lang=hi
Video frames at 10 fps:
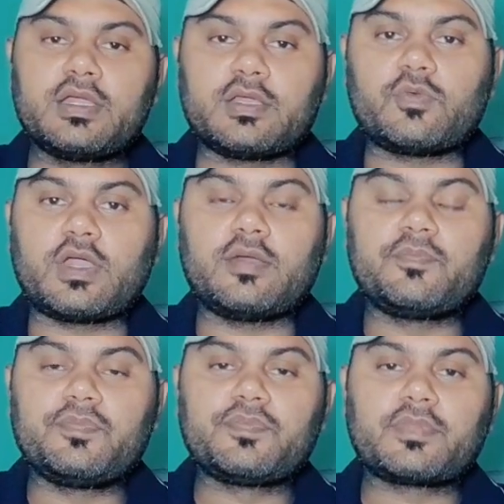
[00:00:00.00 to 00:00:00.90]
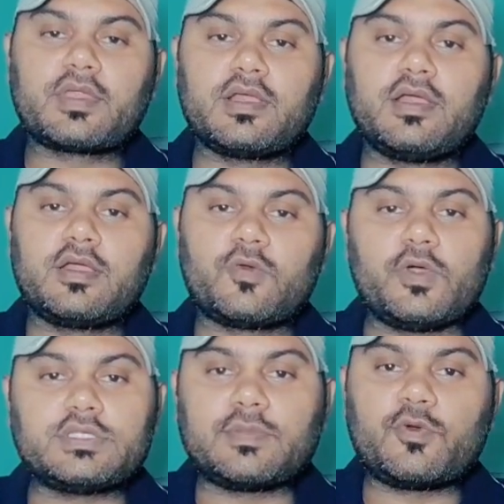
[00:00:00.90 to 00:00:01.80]
क्योंकि
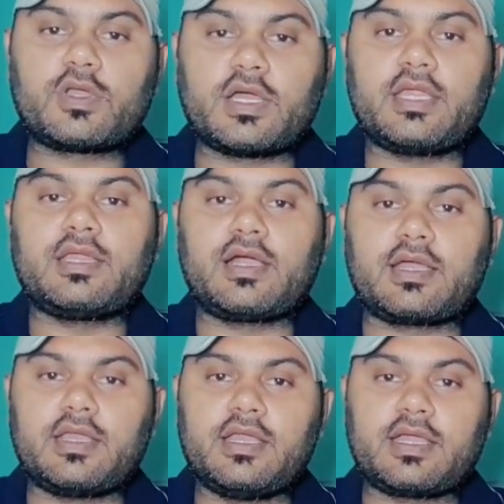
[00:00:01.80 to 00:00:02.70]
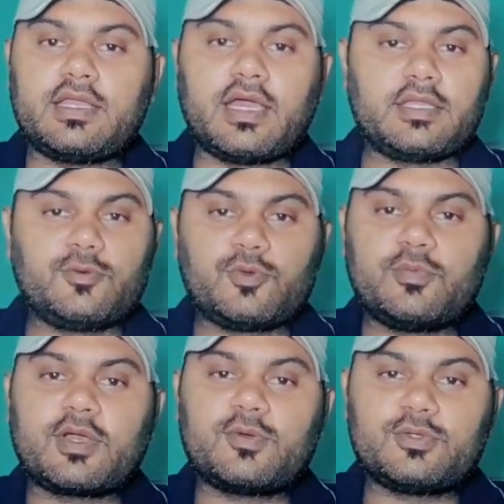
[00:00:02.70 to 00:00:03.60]
कोई सपोर्ट करे ना करे लेकिन यार
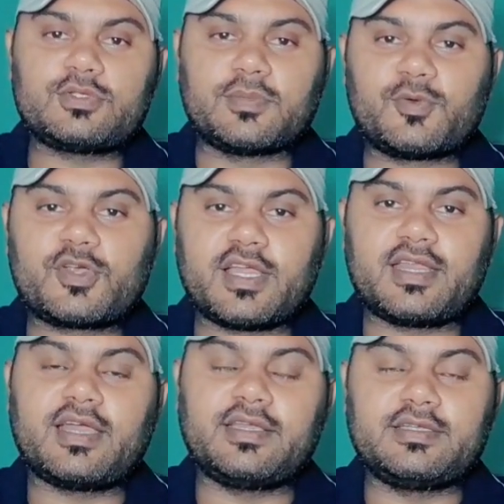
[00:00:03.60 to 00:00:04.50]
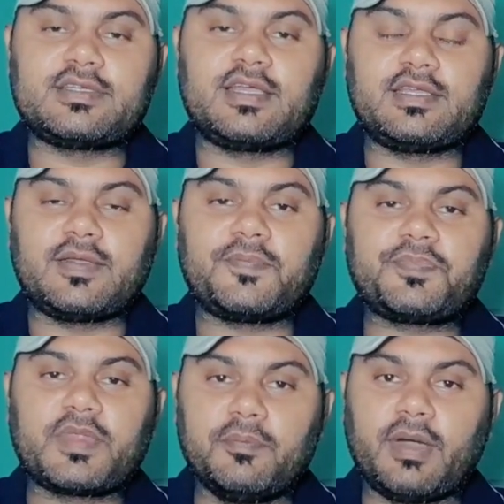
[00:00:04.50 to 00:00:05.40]
यूट्यूबर को तो सपोर्ट करना ही चाहिए
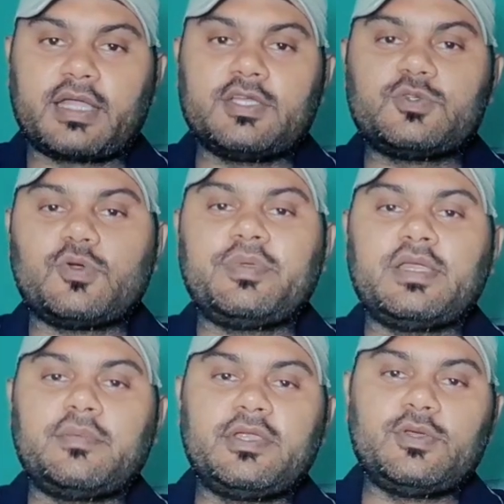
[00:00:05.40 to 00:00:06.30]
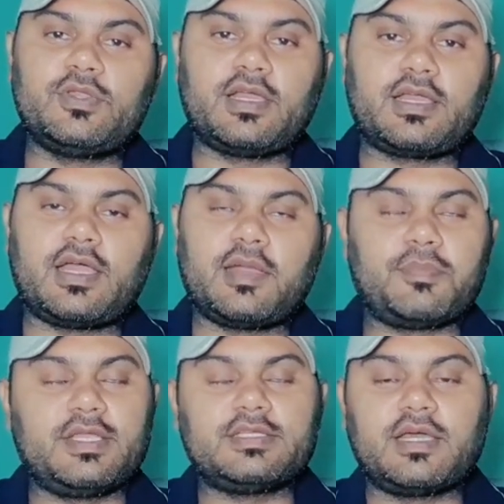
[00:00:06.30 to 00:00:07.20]
बाकी जो भी ये वीडियो देख रहा है
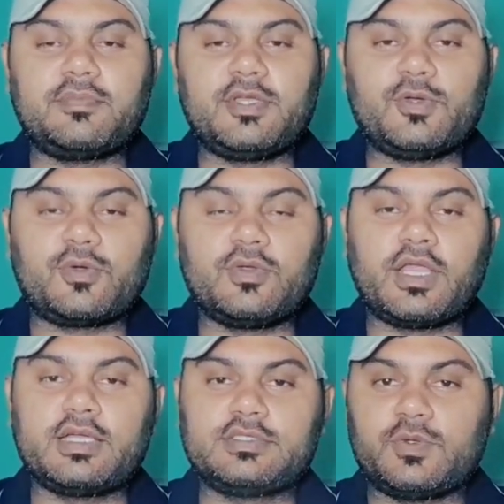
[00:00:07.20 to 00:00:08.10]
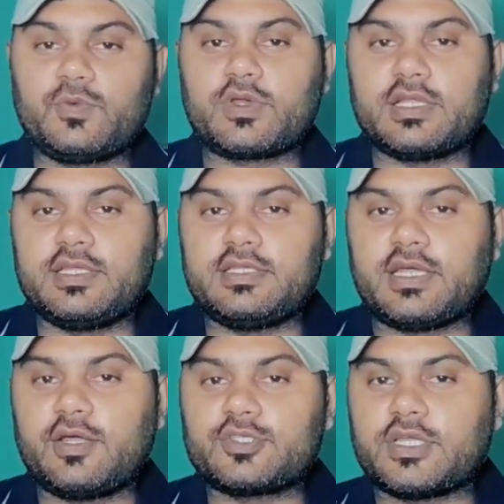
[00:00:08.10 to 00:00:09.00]
प्लीज़ यार वीडियो को लाइक ज़रूर कर
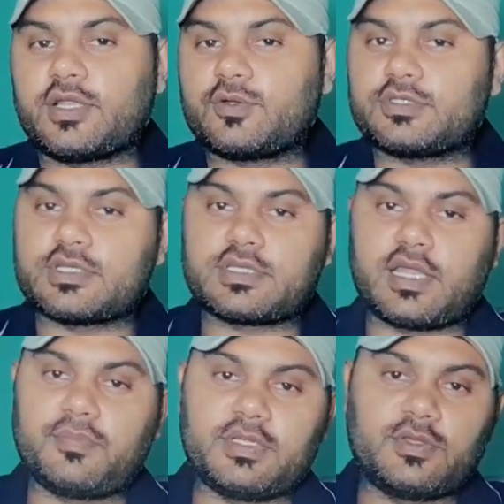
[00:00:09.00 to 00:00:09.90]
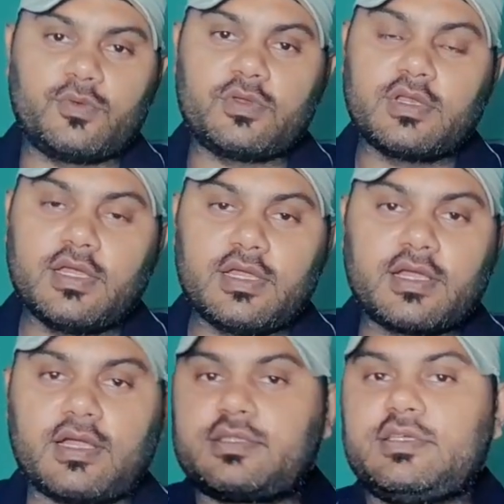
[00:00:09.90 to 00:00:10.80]
दीजिएगा और चैनल को सब्सक्राइब भी ज़रूर
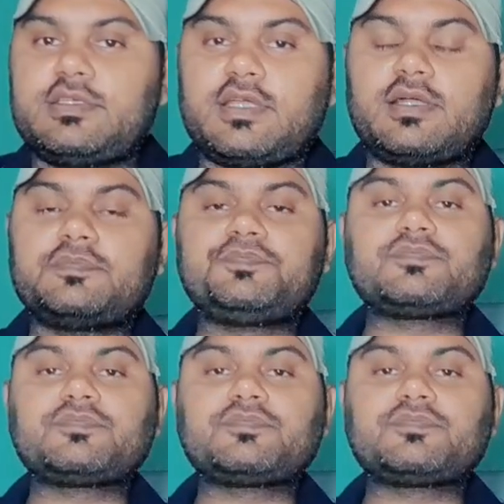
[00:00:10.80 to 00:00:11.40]
कर दीजिएगा